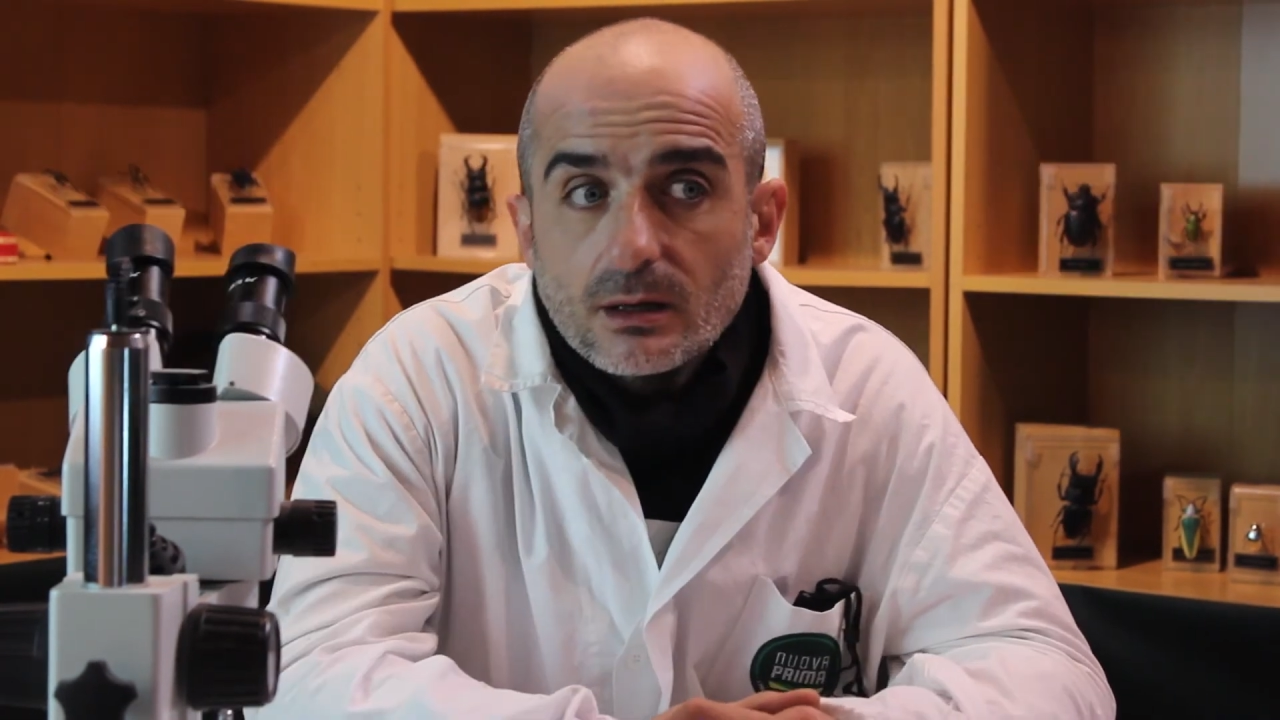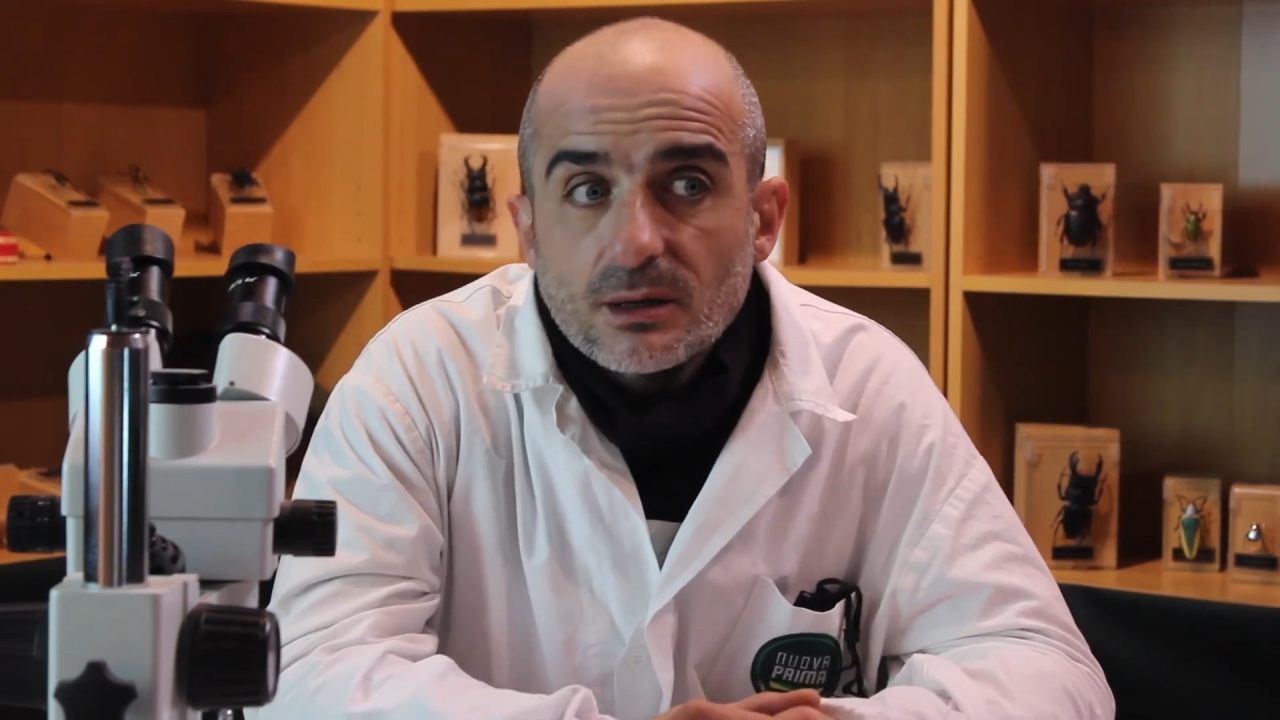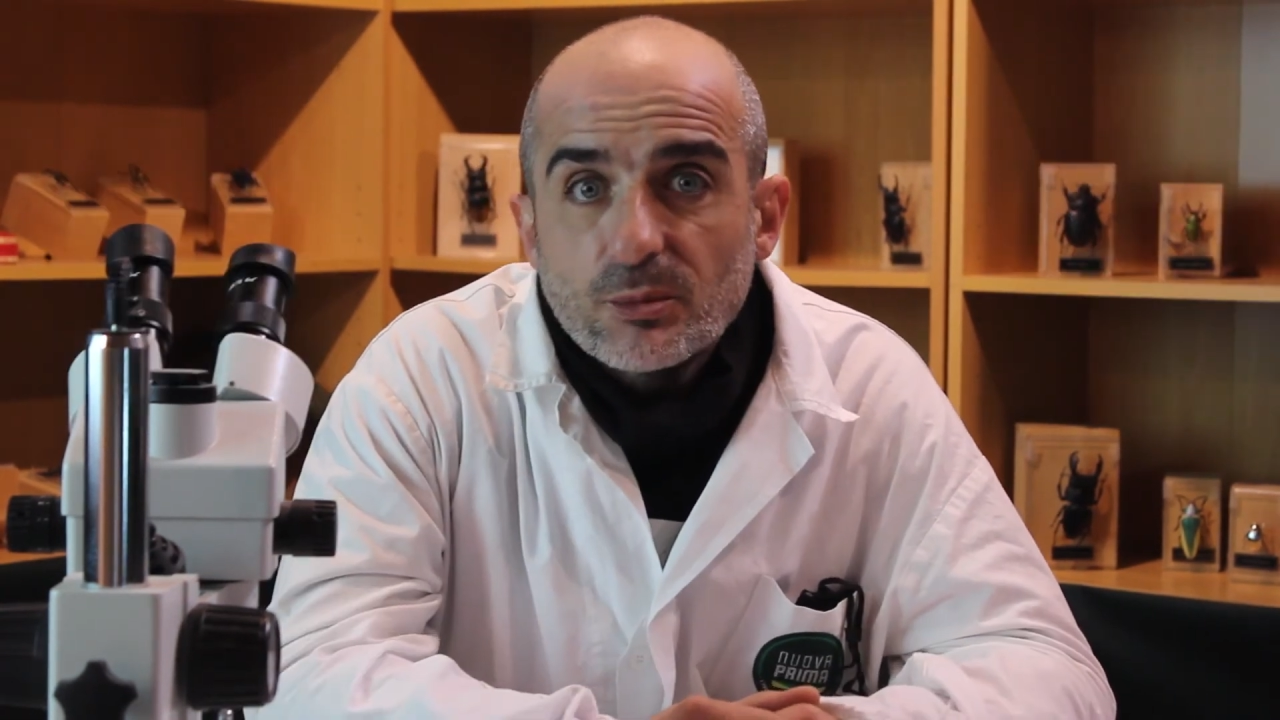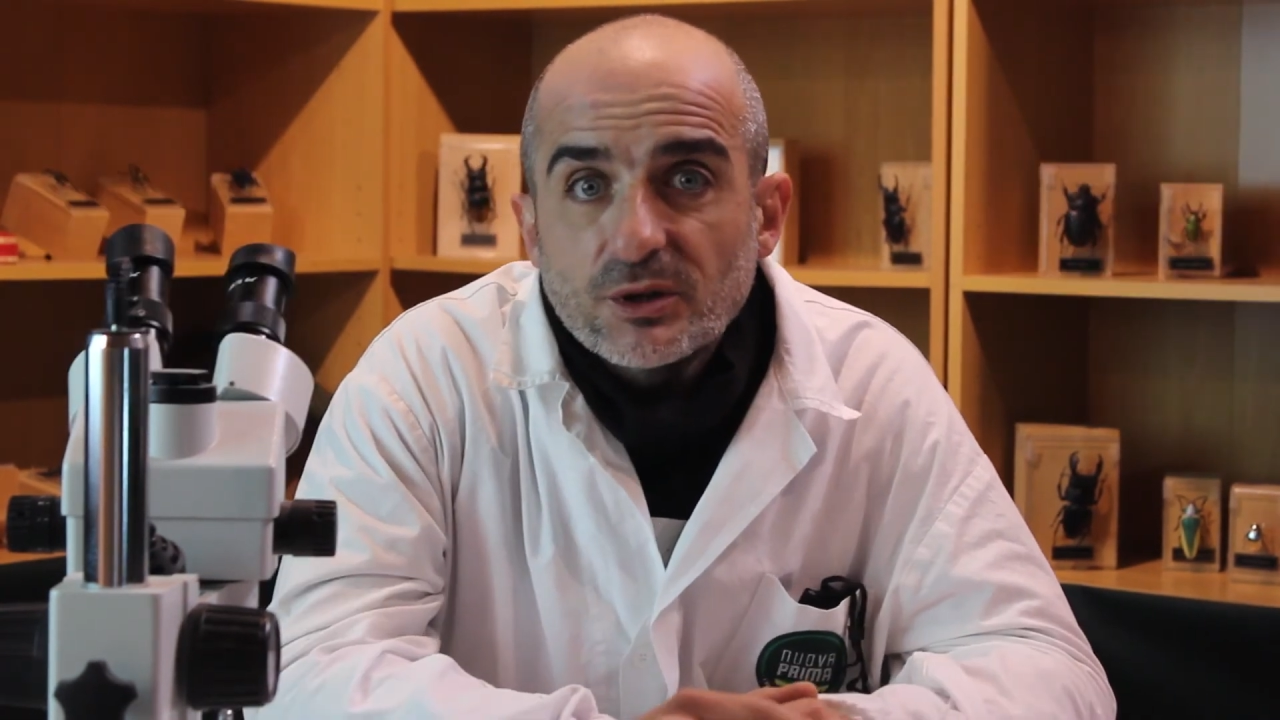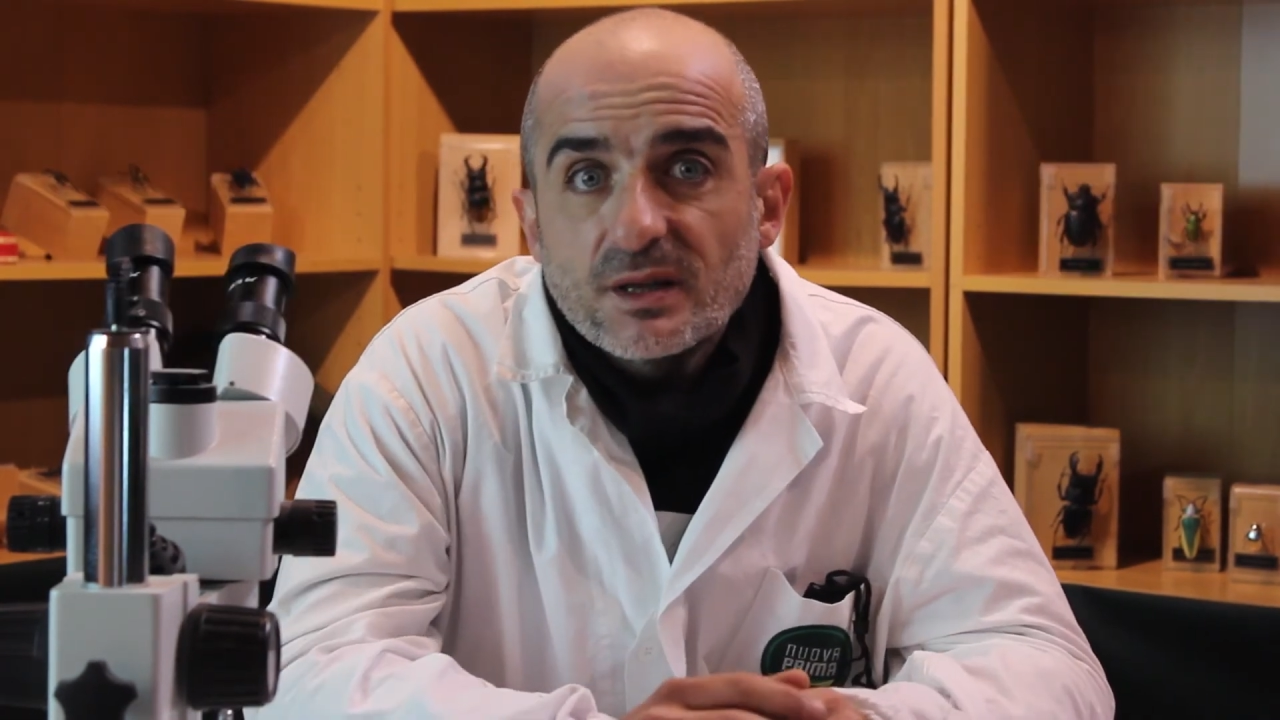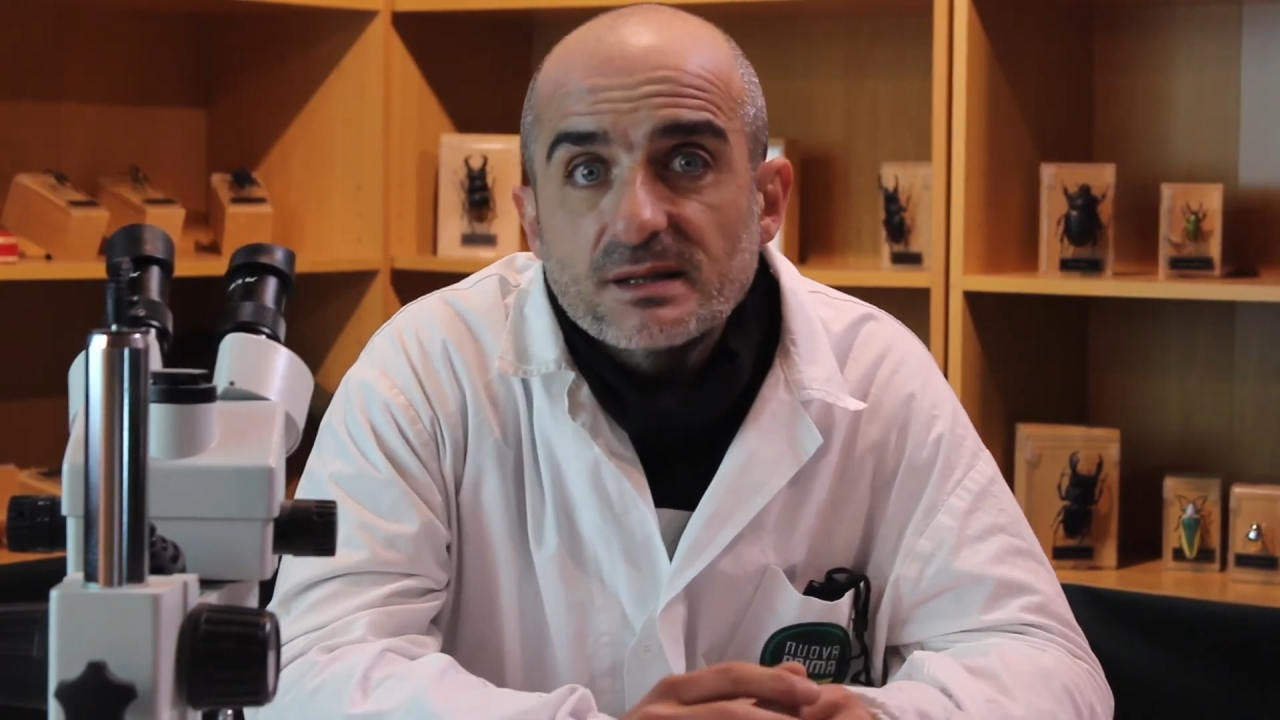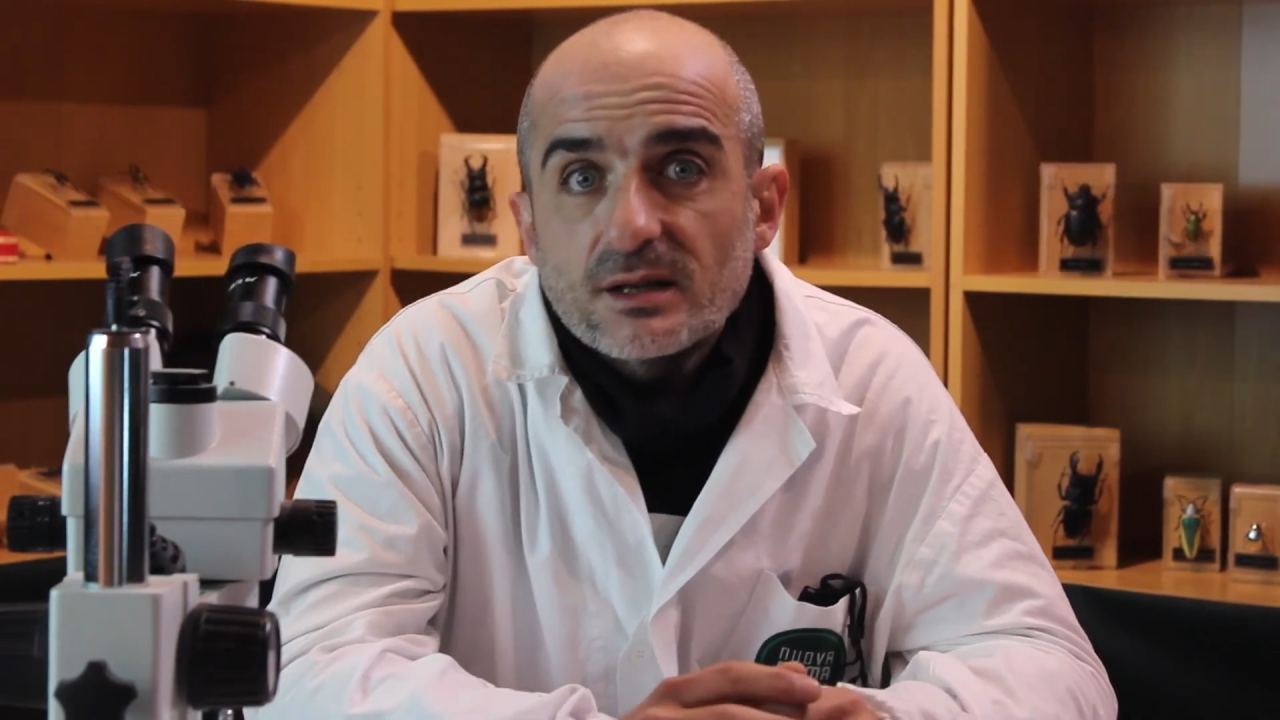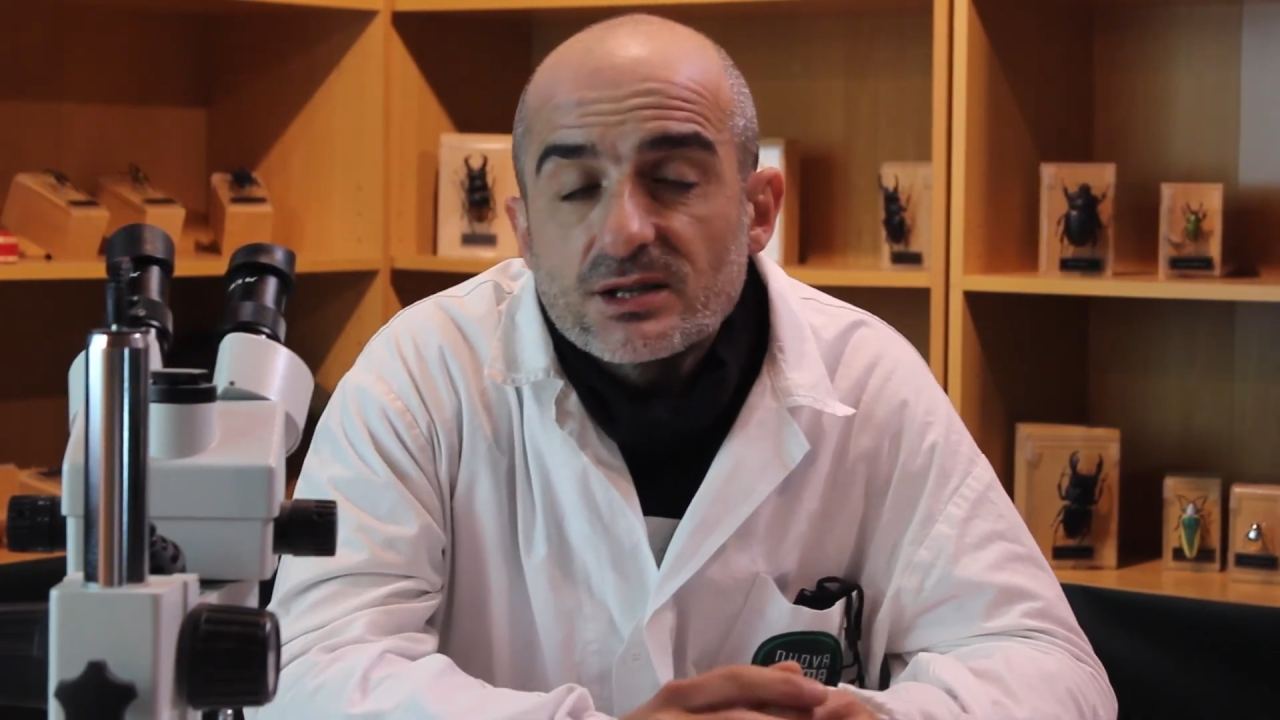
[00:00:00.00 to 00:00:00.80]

L'importanza